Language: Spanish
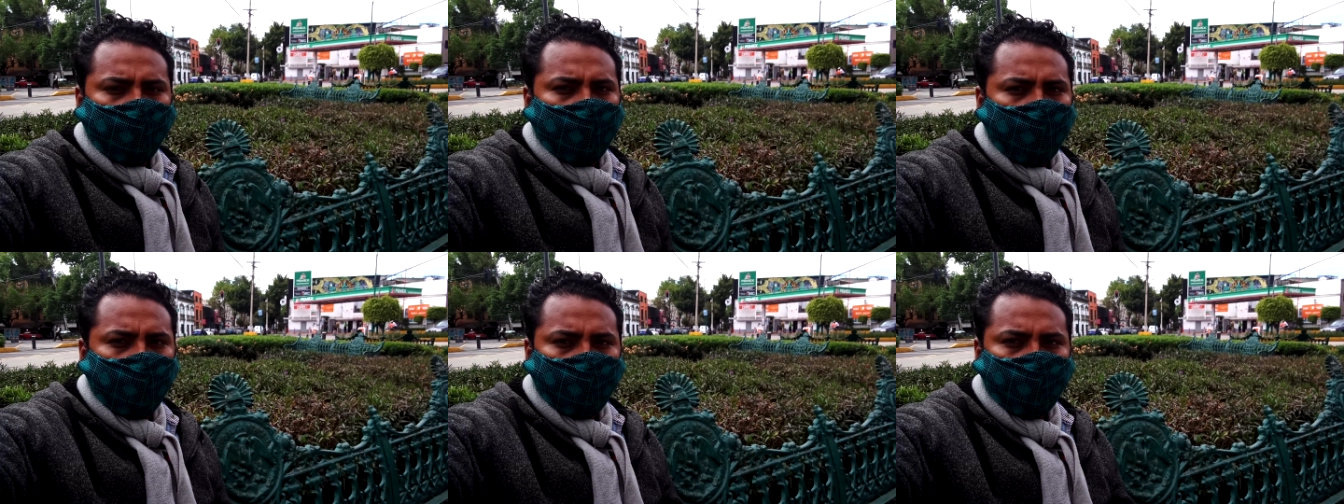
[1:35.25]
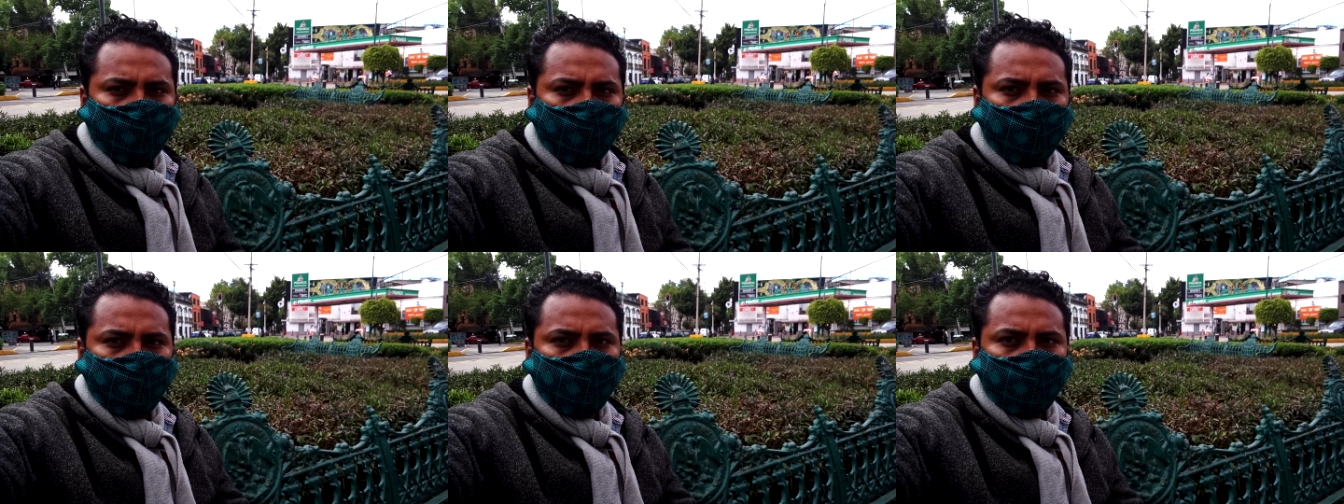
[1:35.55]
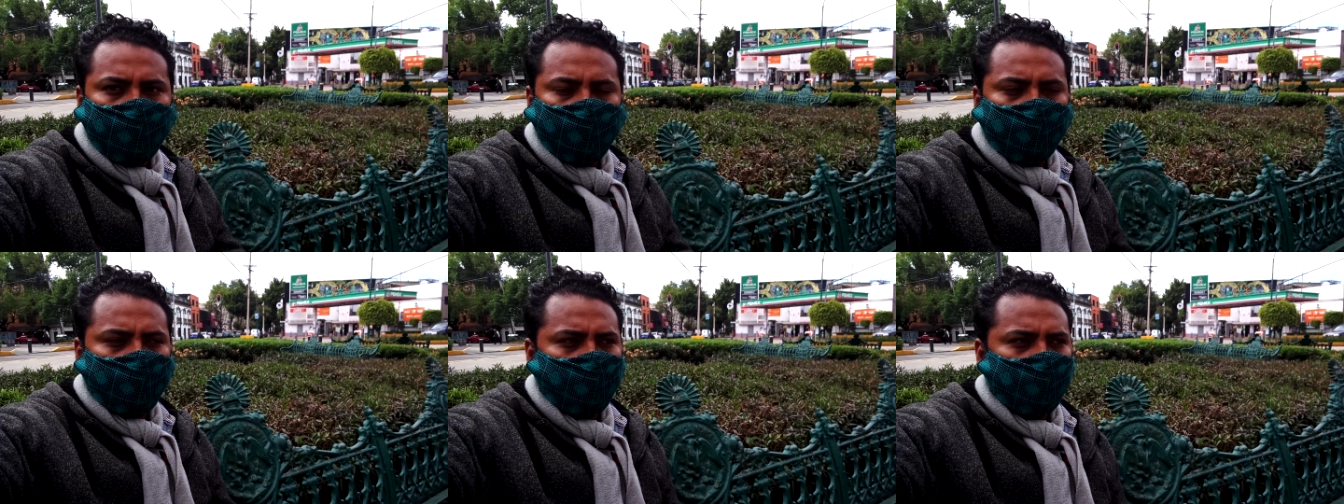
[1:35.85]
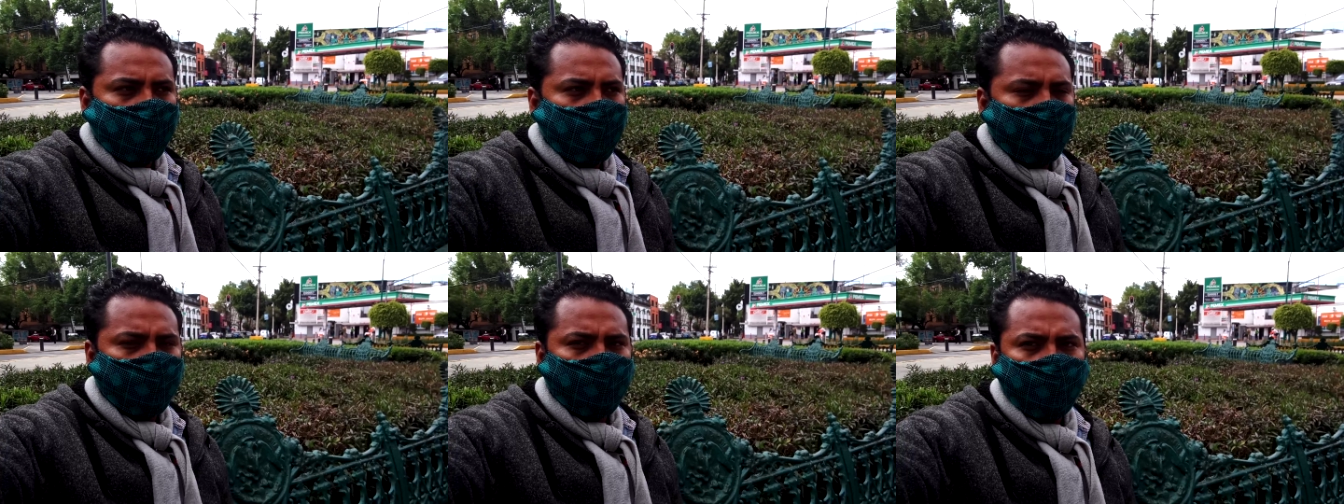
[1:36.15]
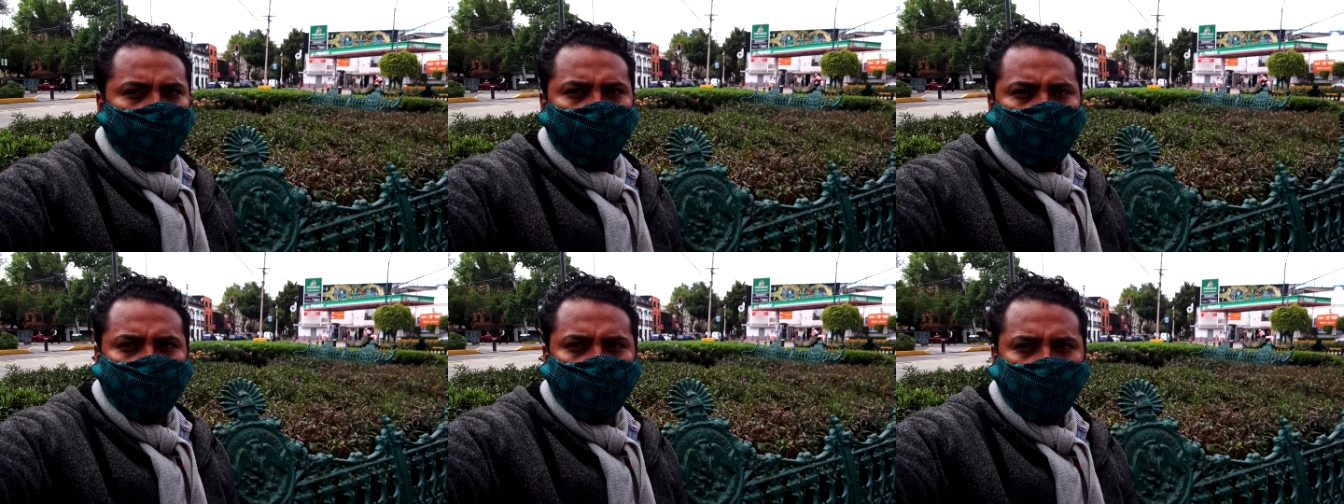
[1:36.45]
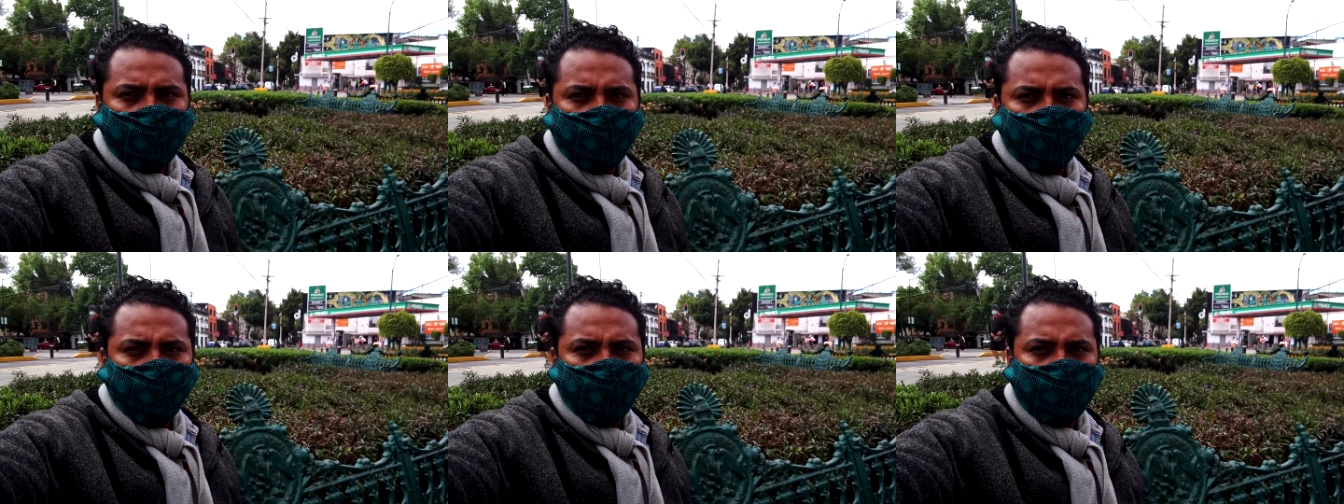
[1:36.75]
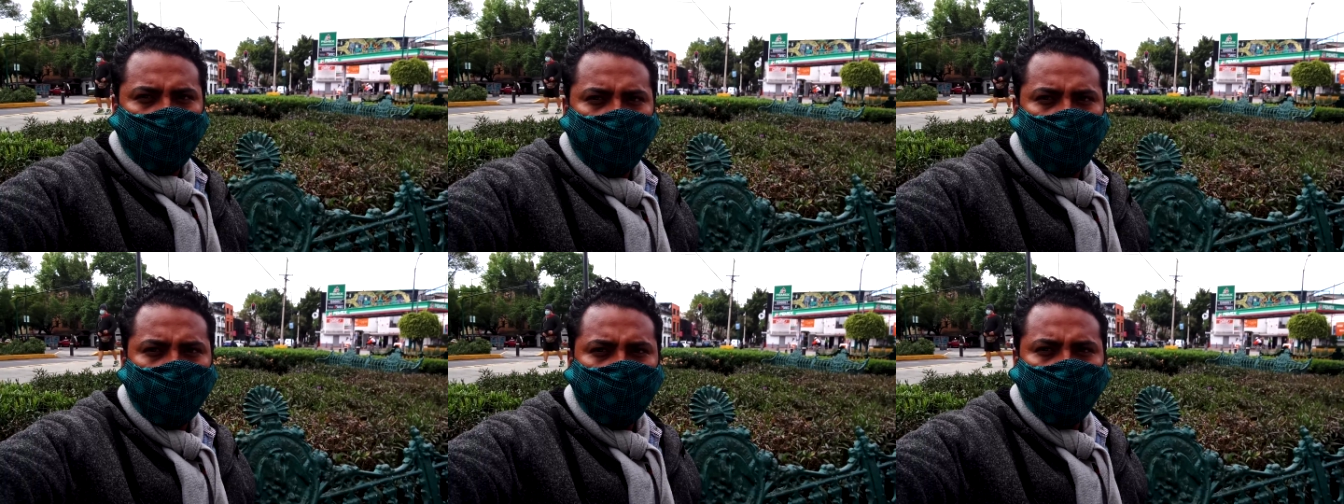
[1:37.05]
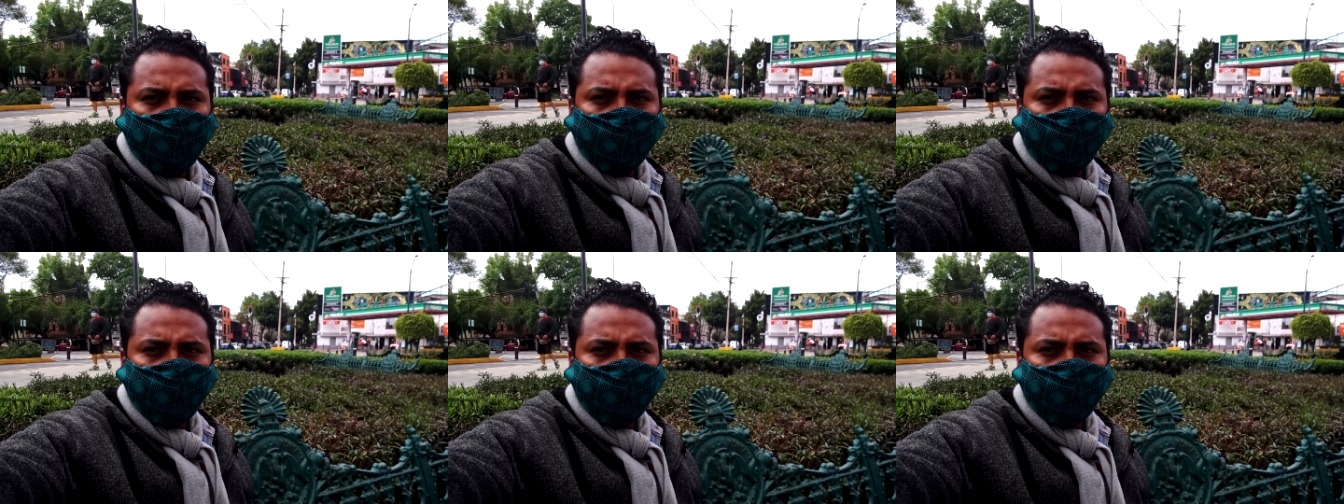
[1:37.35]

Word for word: Es fácil llegar, pueden preguntar